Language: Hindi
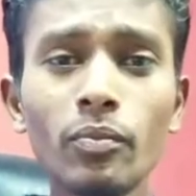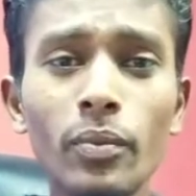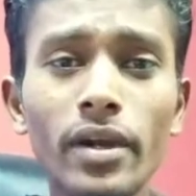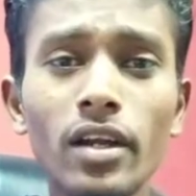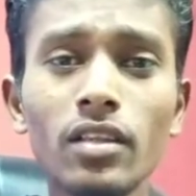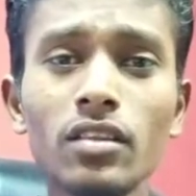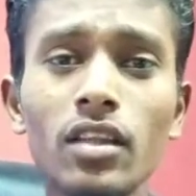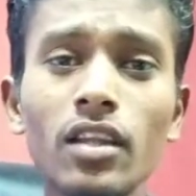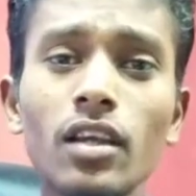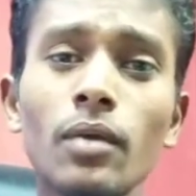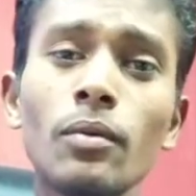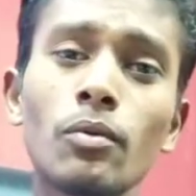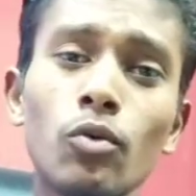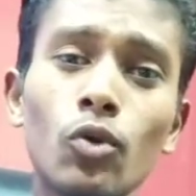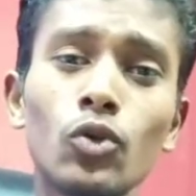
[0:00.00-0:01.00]
8.3 का
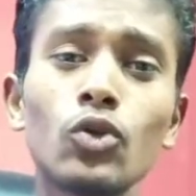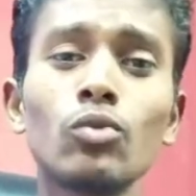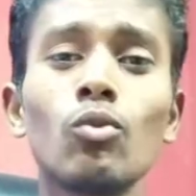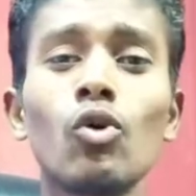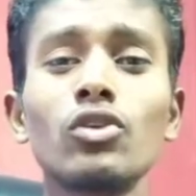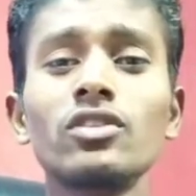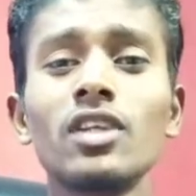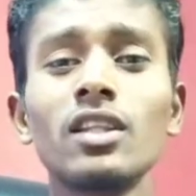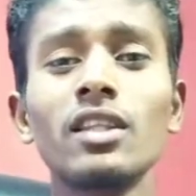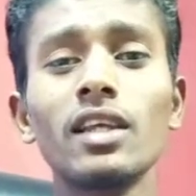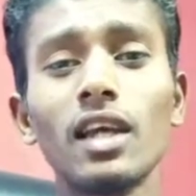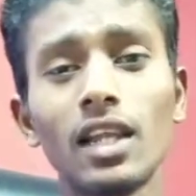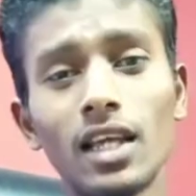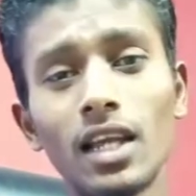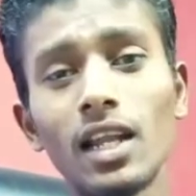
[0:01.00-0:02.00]
भी फोटो बहुत जल्द
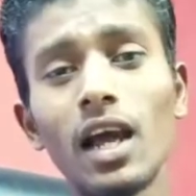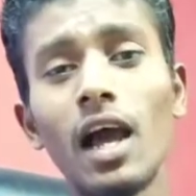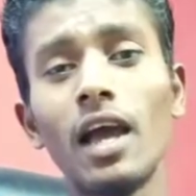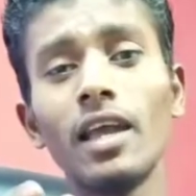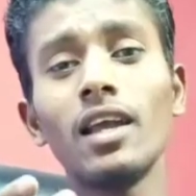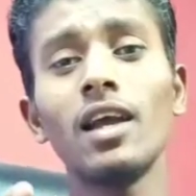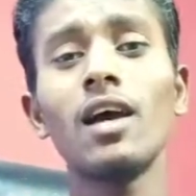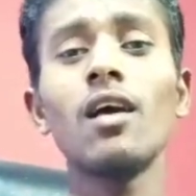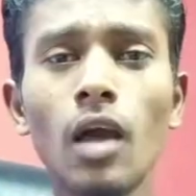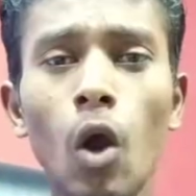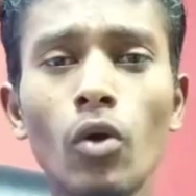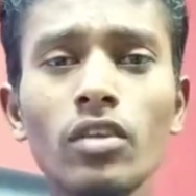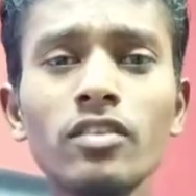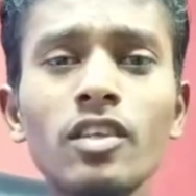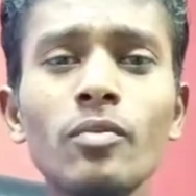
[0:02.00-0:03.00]
निकल कर आएगा
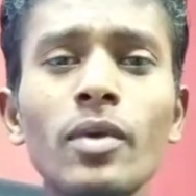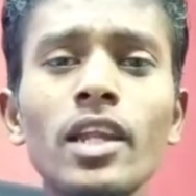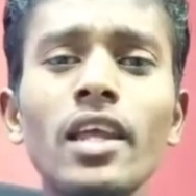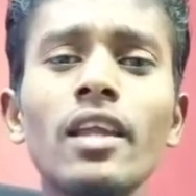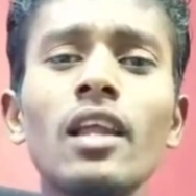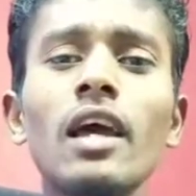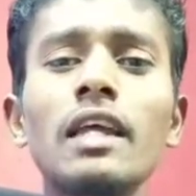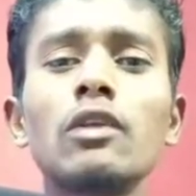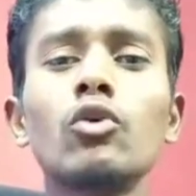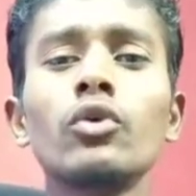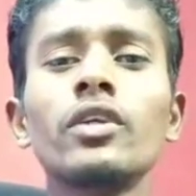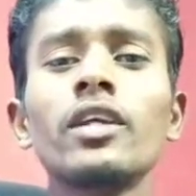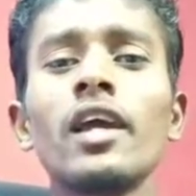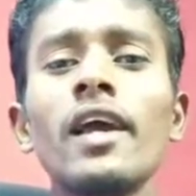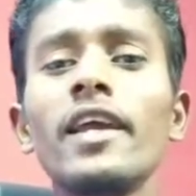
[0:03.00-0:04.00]
और इसी महीने ना
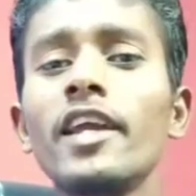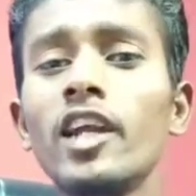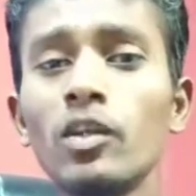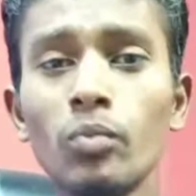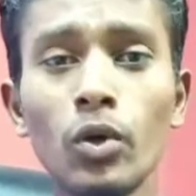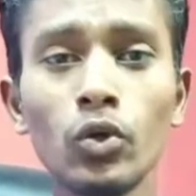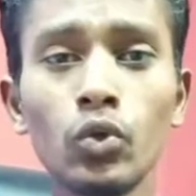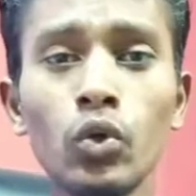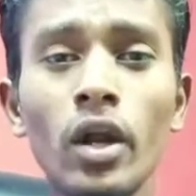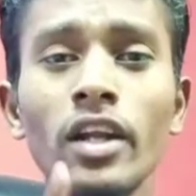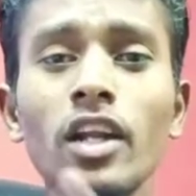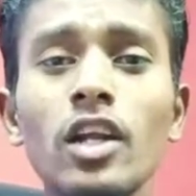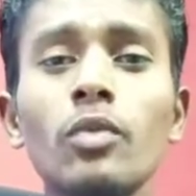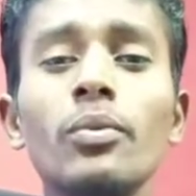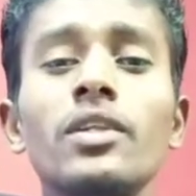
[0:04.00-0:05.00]
नोकिया 8.2
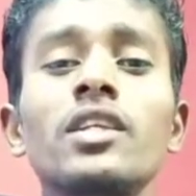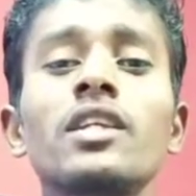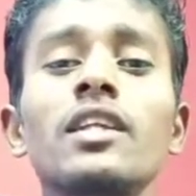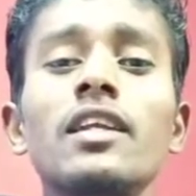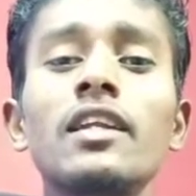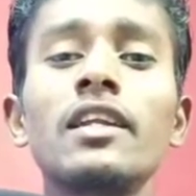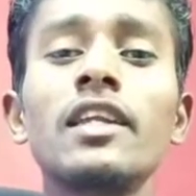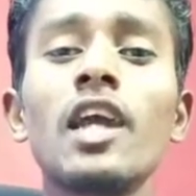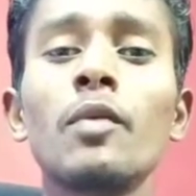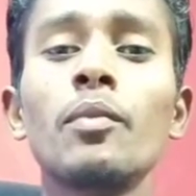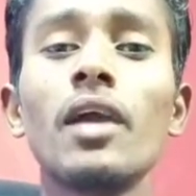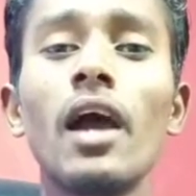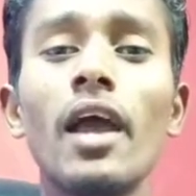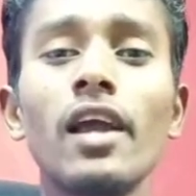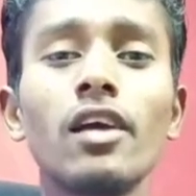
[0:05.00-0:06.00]
100 परसेंट इंडिया
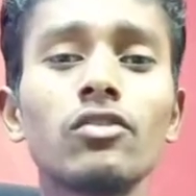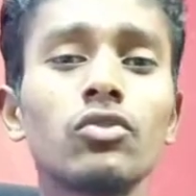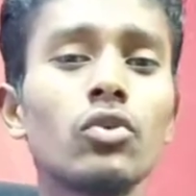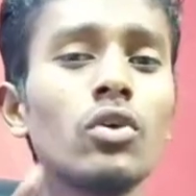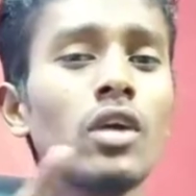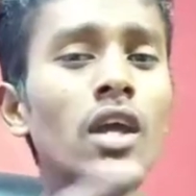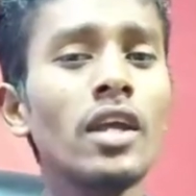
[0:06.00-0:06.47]
में आएगा तो